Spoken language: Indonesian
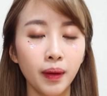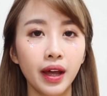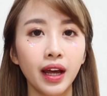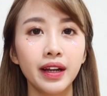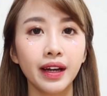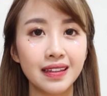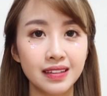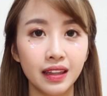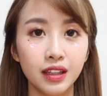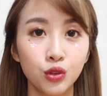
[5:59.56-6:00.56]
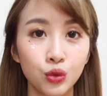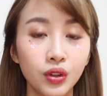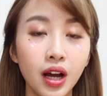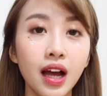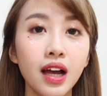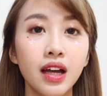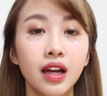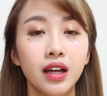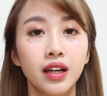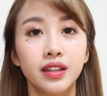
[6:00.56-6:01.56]
anak-anak NCT-nya juga
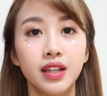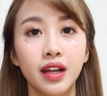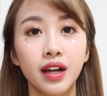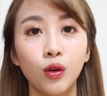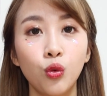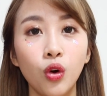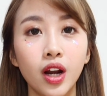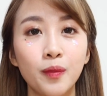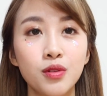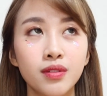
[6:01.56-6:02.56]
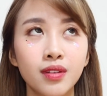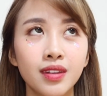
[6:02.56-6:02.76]
dan aku walaupun